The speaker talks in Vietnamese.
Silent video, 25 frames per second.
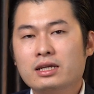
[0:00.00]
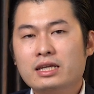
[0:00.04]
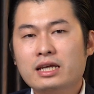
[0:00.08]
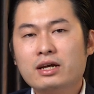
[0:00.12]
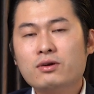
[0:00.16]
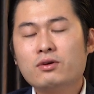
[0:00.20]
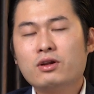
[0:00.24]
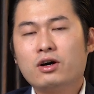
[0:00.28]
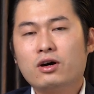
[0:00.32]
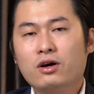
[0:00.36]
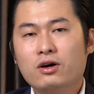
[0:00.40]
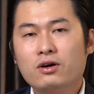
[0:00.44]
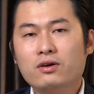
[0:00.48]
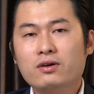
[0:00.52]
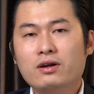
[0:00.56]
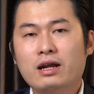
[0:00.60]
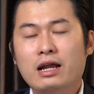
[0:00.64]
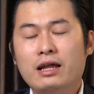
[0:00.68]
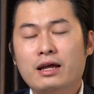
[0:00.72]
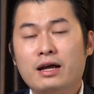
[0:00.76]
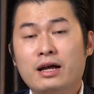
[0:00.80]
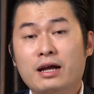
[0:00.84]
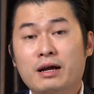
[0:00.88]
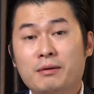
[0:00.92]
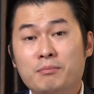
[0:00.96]
Theo đó
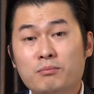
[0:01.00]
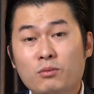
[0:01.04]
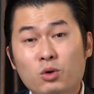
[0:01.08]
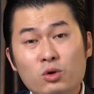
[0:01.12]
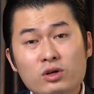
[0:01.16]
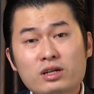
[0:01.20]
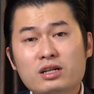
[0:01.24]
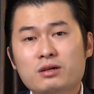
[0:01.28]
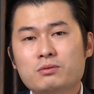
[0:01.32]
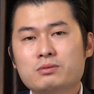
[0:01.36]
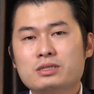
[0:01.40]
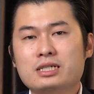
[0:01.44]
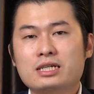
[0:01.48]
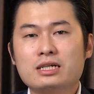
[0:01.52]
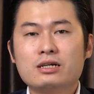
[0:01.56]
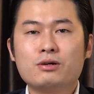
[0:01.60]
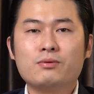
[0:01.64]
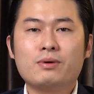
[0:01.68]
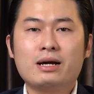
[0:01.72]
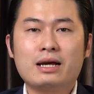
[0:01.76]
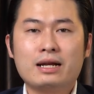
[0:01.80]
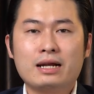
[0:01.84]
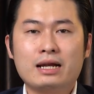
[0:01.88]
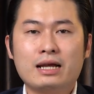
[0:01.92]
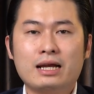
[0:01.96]
là 4 đồng chí
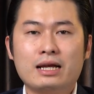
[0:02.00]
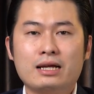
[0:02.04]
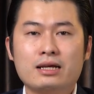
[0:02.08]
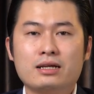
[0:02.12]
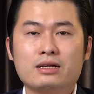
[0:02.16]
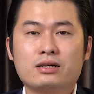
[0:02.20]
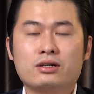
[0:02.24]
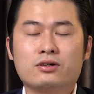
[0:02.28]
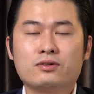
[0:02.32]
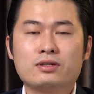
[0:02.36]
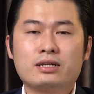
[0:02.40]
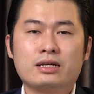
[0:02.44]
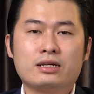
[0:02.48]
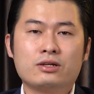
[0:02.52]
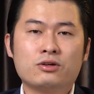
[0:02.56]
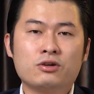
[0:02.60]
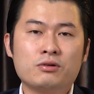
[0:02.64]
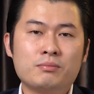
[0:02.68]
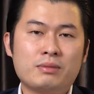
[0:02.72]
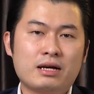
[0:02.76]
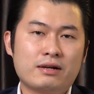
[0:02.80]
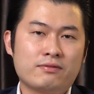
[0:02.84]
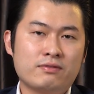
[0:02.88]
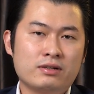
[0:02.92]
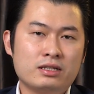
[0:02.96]
công an này có thể
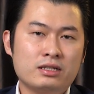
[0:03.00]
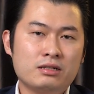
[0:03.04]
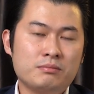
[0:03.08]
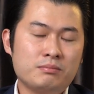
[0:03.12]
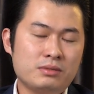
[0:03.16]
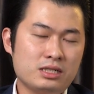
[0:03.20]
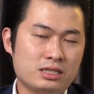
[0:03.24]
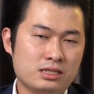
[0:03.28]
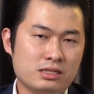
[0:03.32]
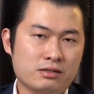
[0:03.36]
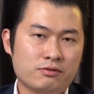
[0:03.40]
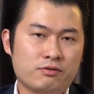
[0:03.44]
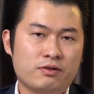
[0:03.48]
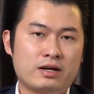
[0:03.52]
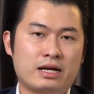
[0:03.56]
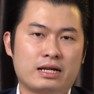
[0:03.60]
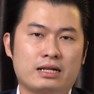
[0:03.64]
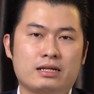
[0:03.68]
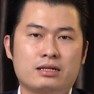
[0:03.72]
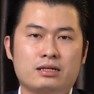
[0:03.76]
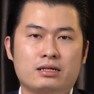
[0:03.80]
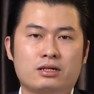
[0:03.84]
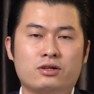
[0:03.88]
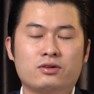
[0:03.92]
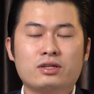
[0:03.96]
đối mặt với những mức xử phạt
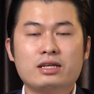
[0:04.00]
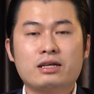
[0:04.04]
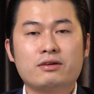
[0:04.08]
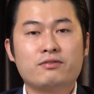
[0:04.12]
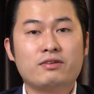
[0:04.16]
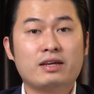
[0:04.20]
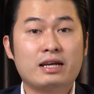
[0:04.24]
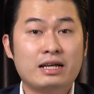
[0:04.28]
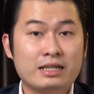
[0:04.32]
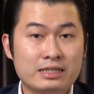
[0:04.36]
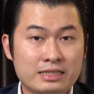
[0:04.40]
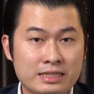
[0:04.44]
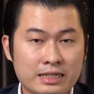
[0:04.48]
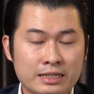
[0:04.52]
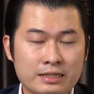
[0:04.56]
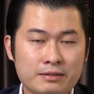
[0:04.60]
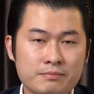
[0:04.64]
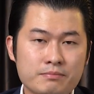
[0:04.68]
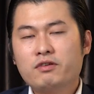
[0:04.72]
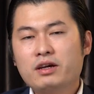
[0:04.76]
có thể về hành chính.